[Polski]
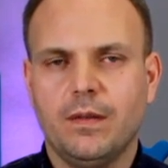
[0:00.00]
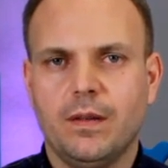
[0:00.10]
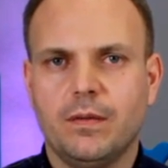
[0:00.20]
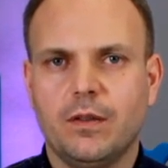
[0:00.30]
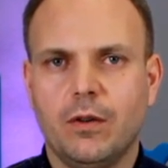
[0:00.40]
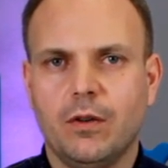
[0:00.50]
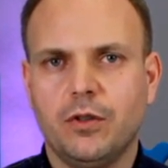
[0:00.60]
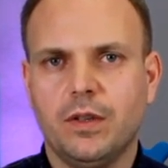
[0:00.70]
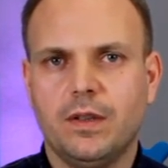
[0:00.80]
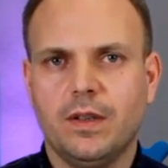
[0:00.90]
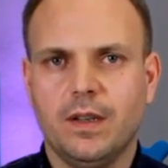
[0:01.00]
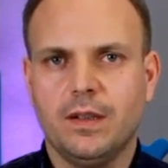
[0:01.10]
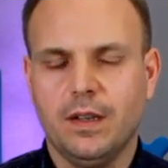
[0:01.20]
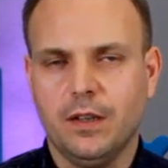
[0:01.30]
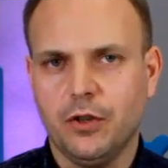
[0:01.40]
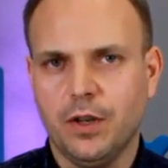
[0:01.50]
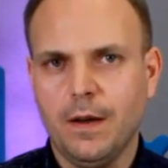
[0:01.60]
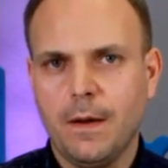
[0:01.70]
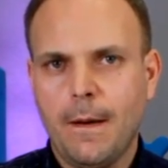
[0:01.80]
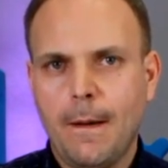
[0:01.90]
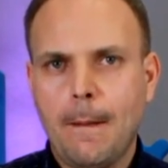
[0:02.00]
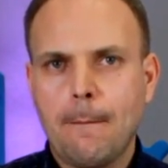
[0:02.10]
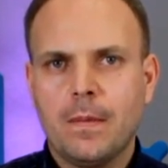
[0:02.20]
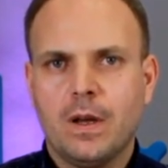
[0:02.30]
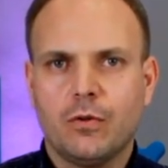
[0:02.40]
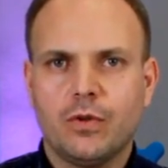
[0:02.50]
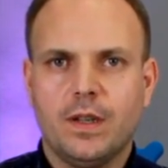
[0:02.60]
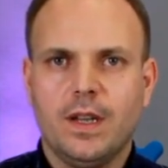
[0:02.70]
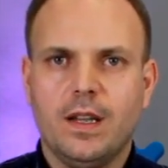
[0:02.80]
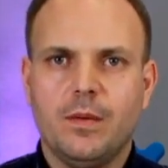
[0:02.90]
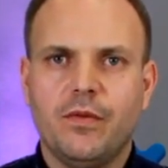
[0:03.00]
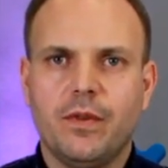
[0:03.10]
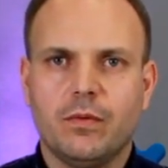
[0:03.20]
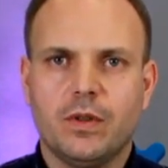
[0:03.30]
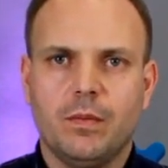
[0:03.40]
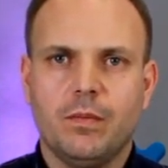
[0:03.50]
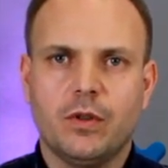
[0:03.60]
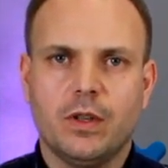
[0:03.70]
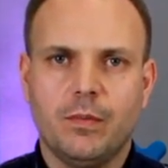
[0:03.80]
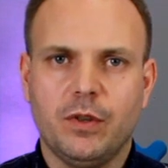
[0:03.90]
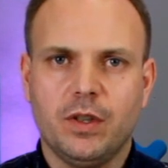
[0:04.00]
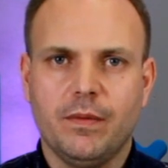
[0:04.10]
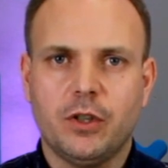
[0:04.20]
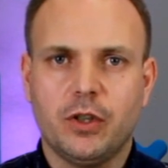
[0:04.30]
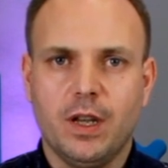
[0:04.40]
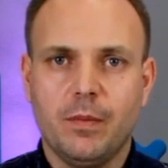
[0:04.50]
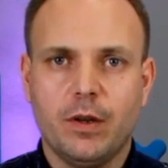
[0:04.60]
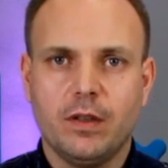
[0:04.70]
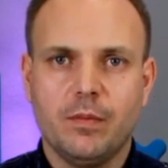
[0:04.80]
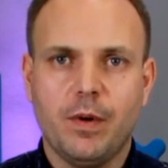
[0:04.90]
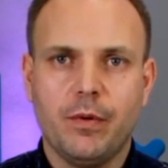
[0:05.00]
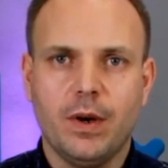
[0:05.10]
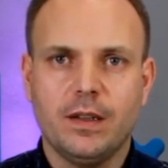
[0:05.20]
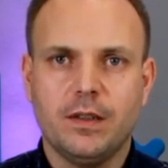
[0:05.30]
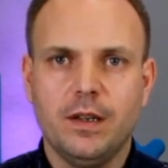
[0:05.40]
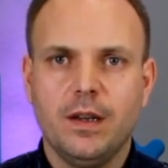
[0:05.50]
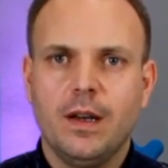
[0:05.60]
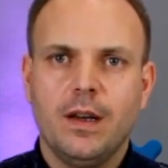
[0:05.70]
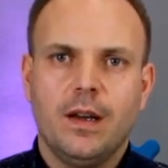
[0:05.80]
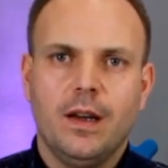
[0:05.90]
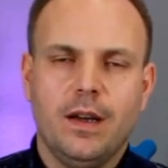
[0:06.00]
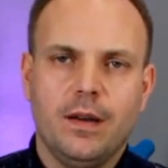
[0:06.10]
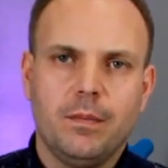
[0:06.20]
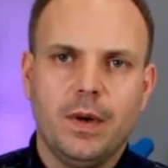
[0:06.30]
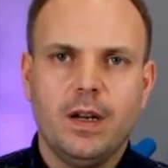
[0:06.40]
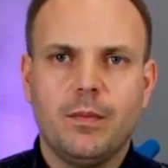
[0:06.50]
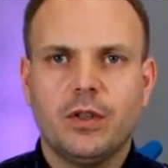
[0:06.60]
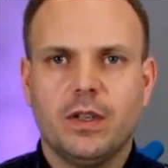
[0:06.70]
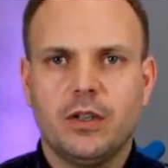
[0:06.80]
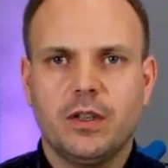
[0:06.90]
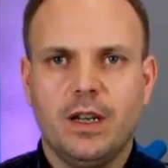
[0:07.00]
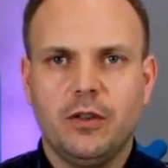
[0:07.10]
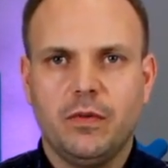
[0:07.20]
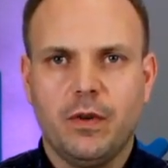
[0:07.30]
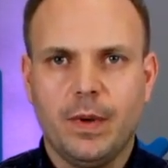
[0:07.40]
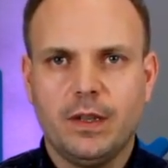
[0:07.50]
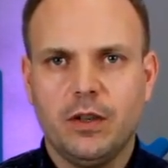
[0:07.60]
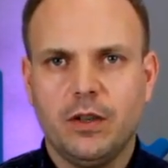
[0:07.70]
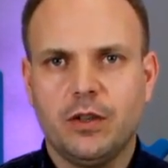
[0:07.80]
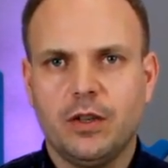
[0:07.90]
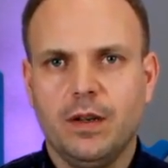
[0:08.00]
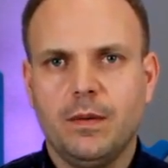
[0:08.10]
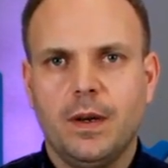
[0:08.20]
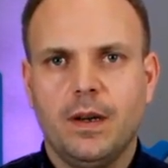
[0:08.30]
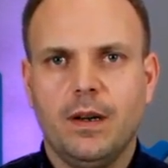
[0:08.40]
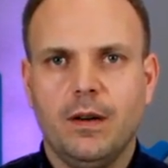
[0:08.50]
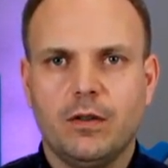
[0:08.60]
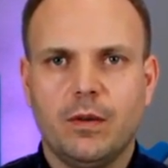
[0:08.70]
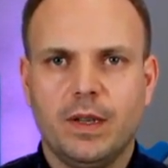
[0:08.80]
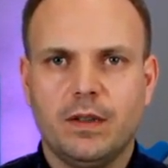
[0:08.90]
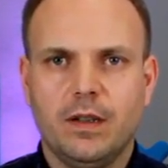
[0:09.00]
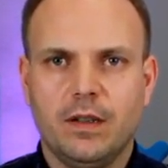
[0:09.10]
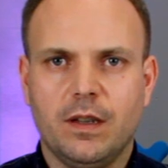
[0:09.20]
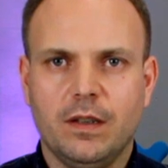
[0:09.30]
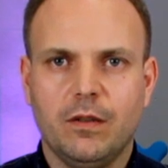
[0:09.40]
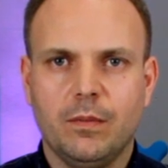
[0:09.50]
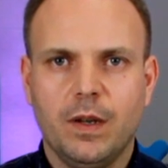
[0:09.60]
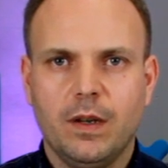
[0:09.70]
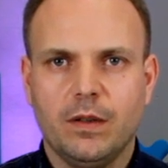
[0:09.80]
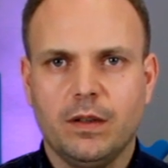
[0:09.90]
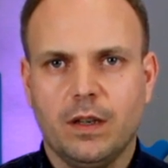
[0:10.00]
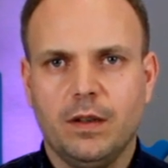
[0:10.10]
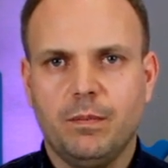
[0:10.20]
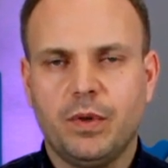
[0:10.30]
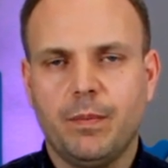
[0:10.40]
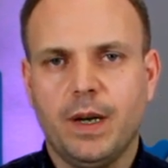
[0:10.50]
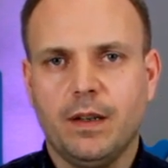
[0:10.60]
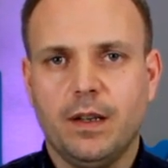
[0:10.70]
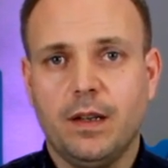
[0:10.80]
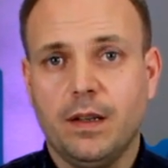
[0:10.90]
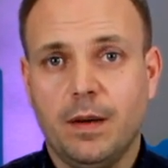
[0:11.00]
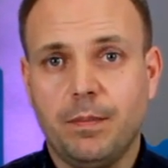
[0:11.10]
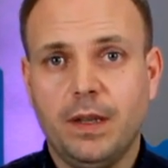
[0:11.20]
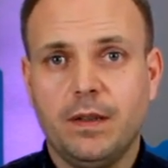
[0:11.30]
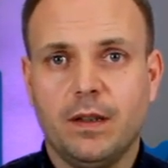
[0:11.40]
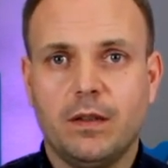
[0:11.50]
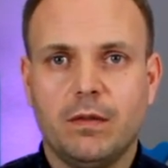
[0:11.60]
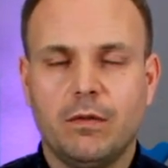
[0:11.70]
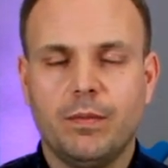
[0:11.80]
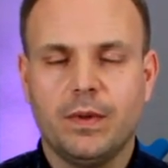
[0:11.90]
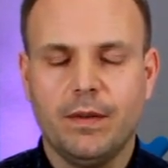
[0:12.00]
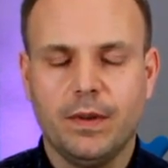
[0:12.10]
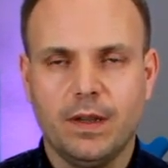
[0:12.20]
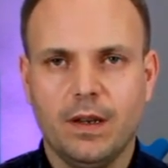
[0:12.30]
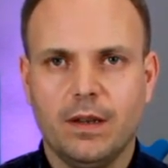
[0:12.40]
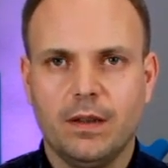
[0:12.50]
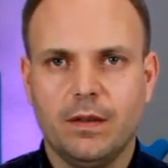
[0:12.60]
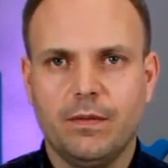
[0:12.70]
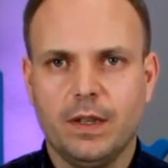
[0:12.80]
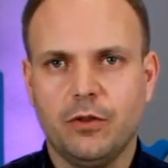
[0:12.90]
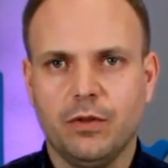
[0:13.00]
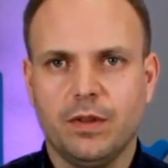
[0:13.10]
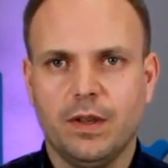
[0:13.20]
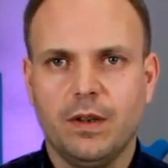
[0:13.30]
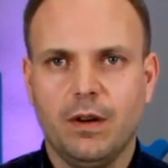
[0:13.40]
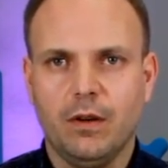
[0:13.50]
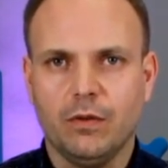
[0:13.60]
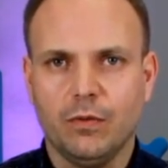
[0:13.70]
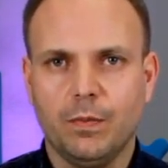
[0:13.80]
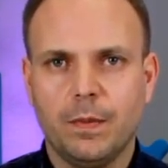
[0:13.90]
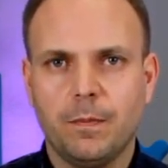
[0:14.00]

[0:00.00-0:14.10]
zdolności synestetyczne. Różne dane mówią, że może to być nawet 4% populacji, ale można też znaleźć informację, że E, osoba z synestezją to jest taki przypadek 1 na 500 lub nawet na 2000 osób.